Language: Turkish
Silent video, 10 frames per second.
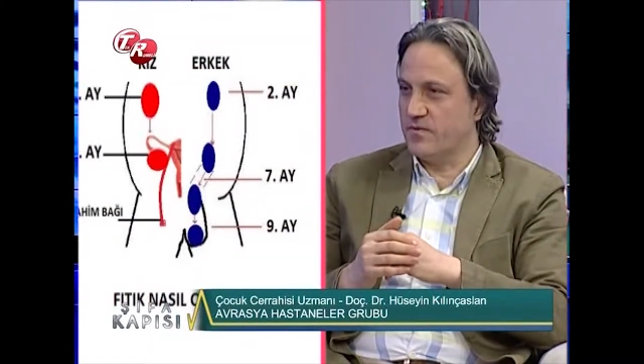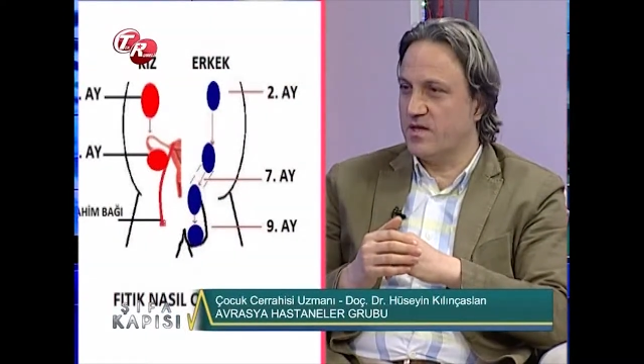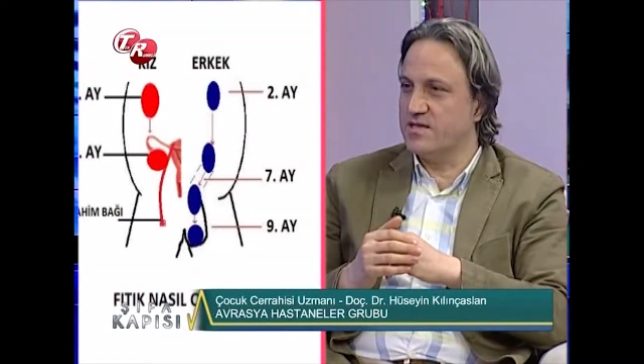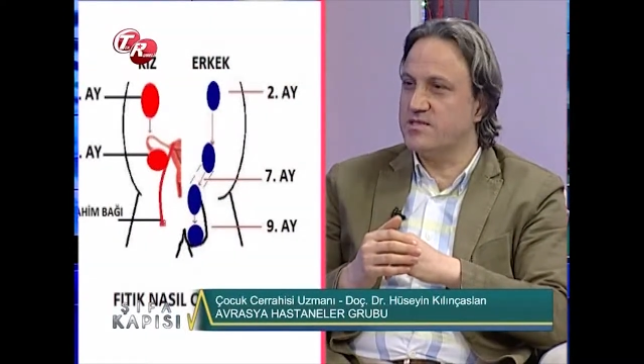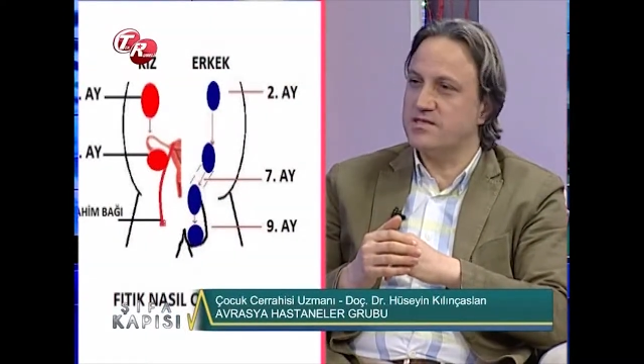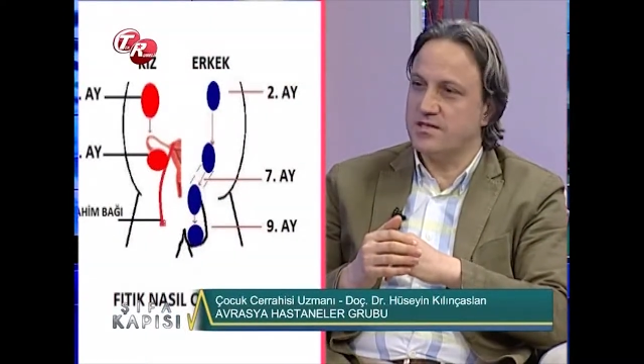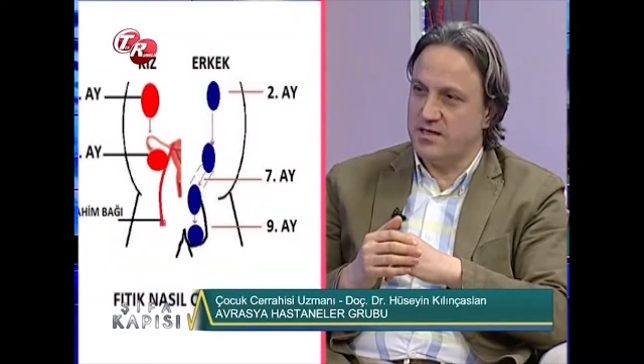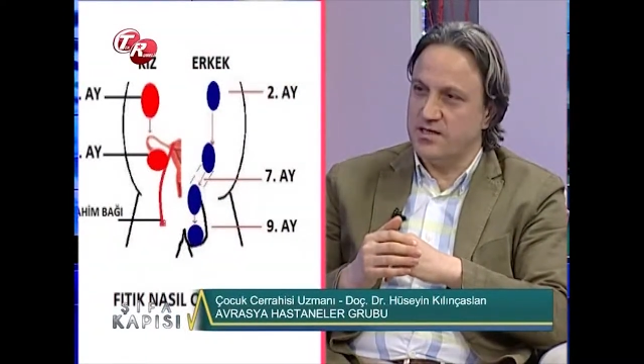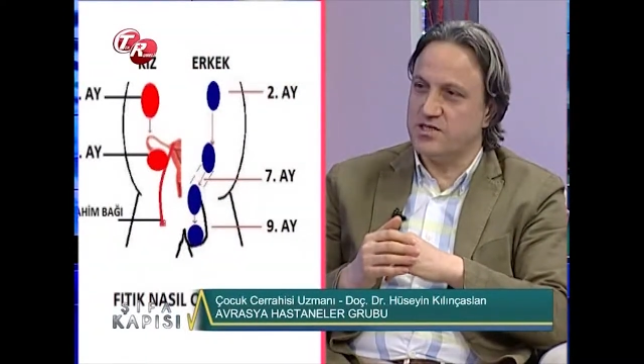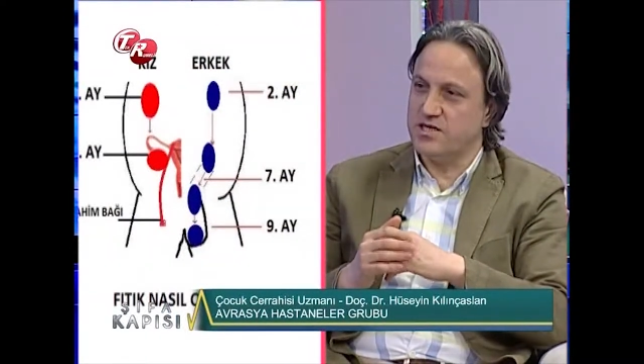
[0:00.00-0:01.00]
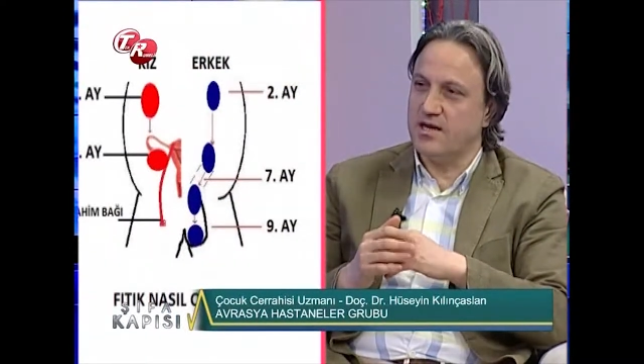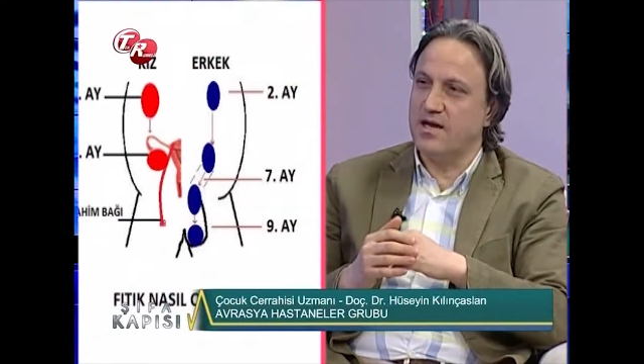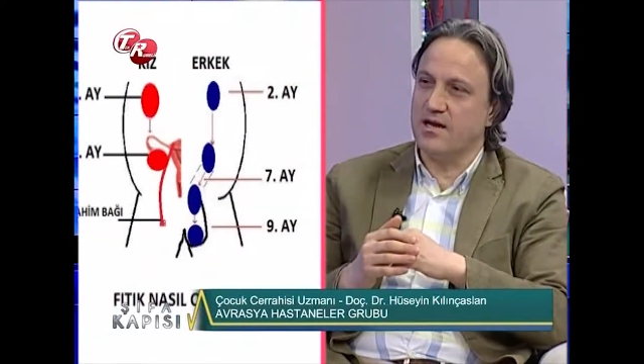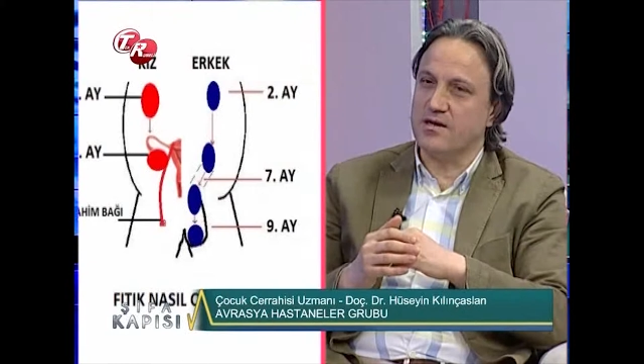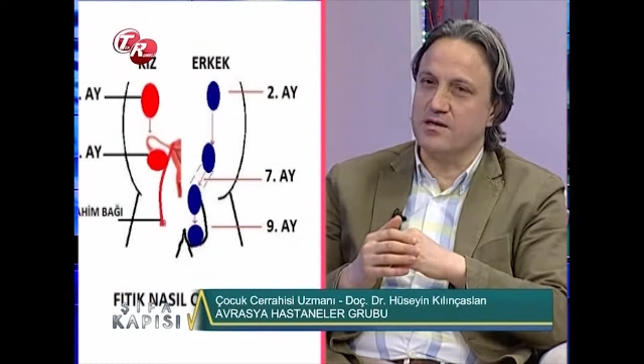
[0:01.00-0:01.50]
Testisin inişiyle
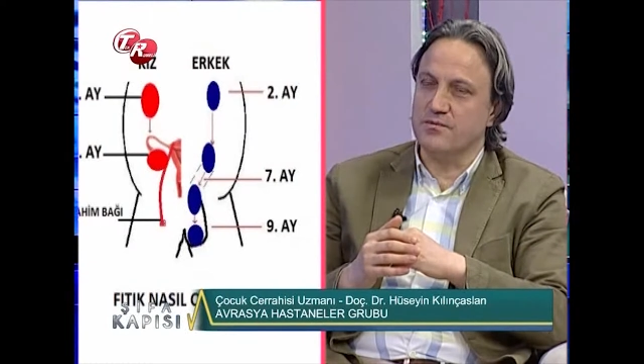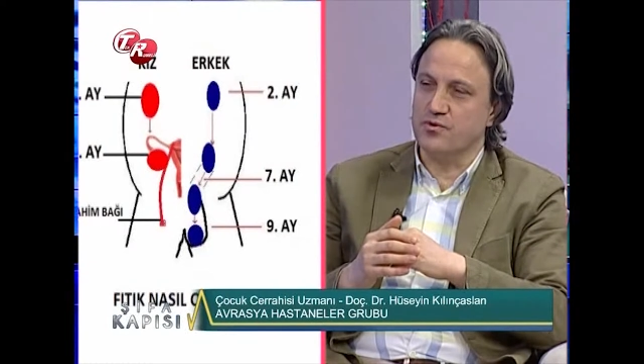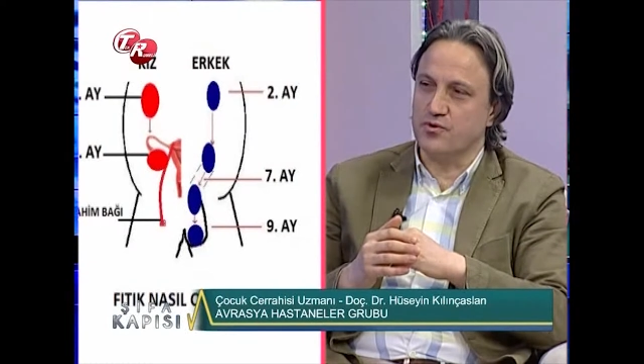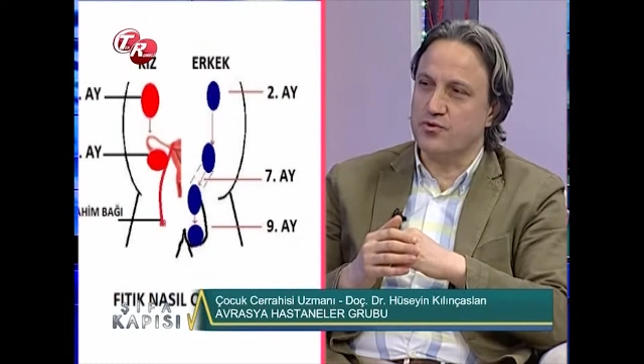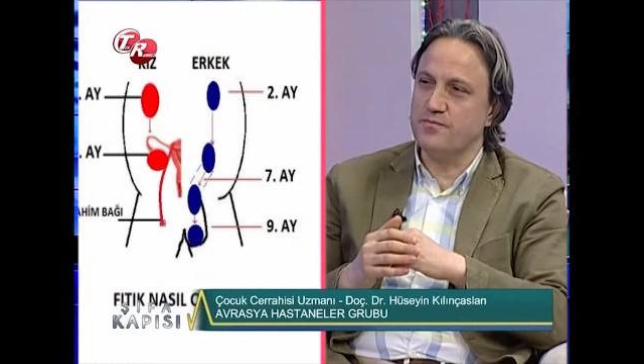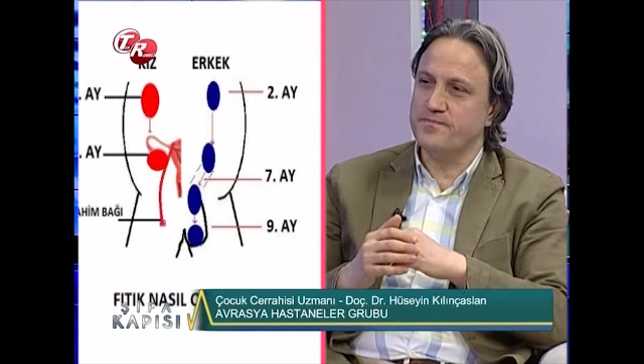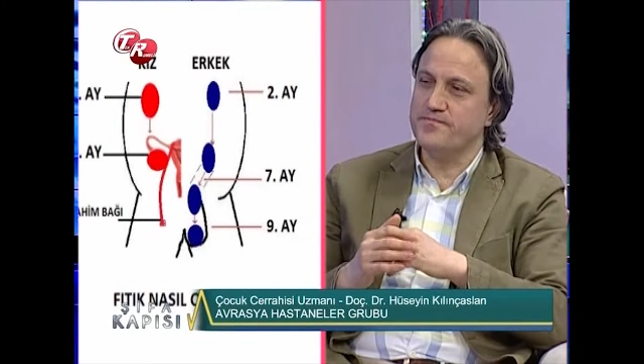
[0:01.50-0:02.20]
alakalı bir durum.